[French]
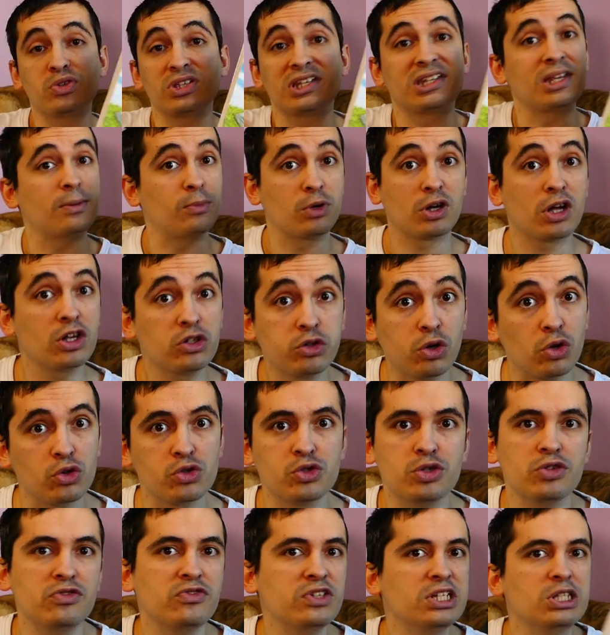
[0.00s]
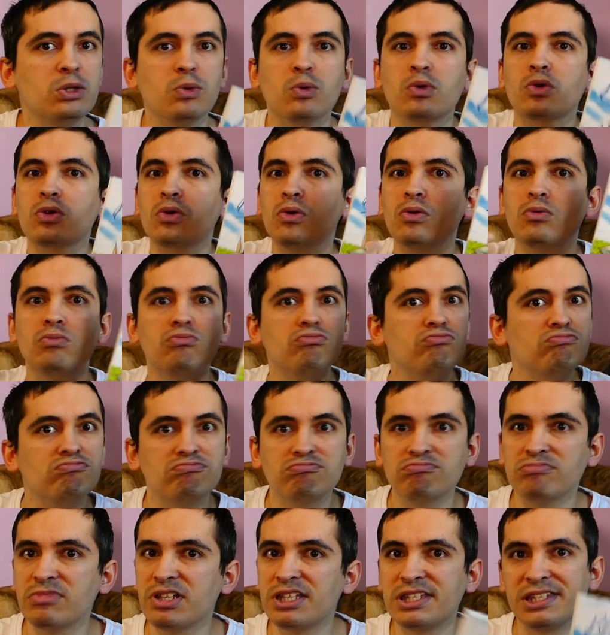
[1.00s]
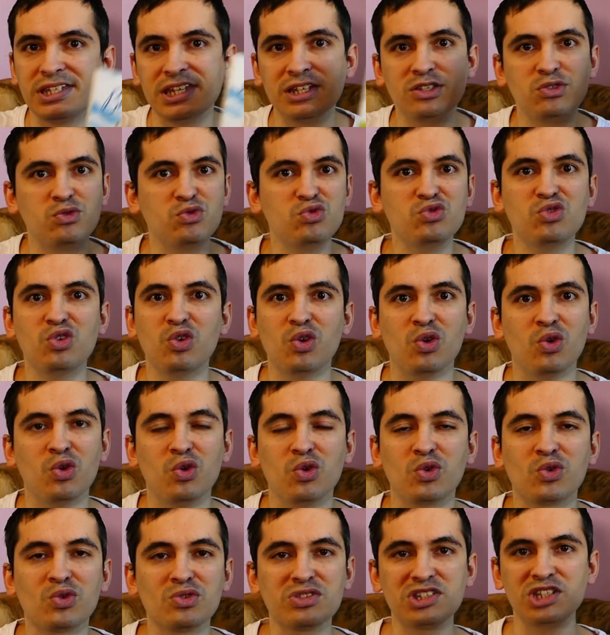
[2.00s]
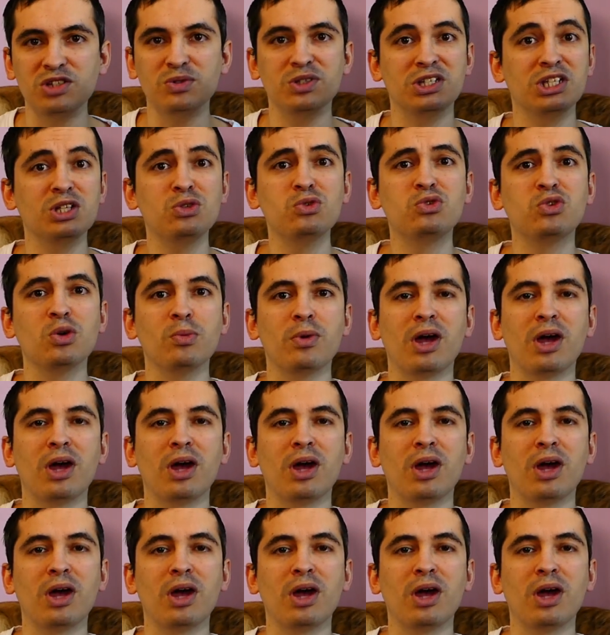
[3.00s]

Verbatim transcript: c'est un manga tranche du vide, donc c'est une euh, continuité du tome